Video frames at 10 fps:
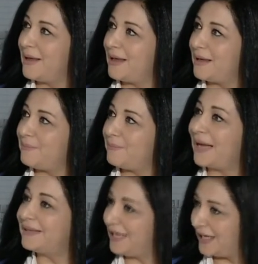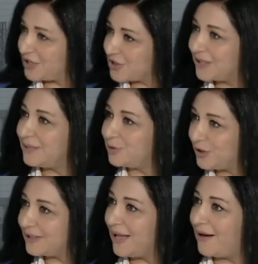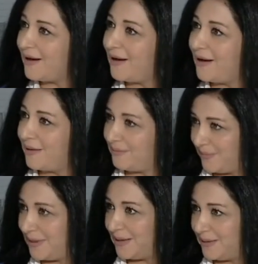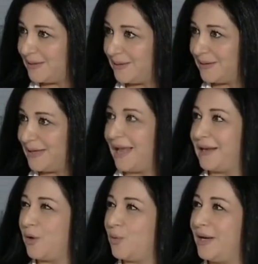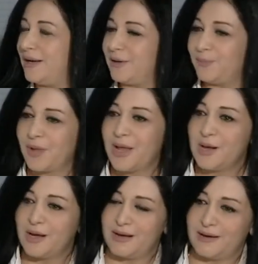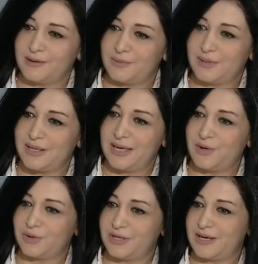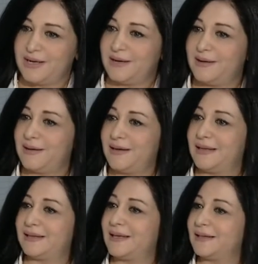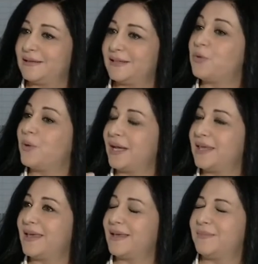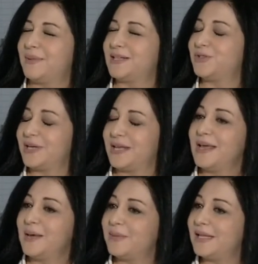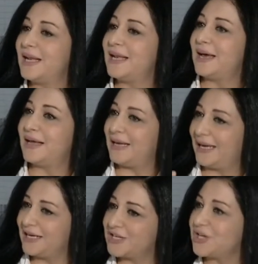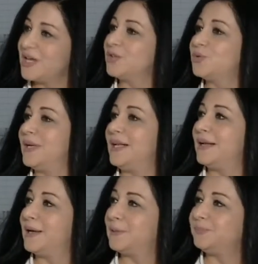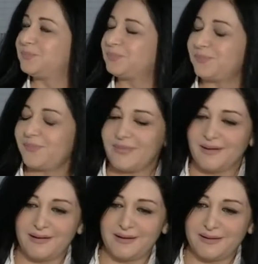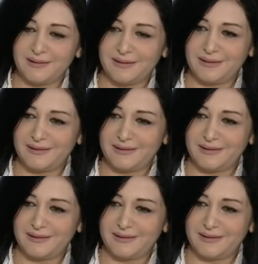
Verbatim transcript: بعد العلاجات اللي بده يتلقاها يعني وال بنقول آه، لهم التوعيه سوري بنقول لها العلاجات وال آه،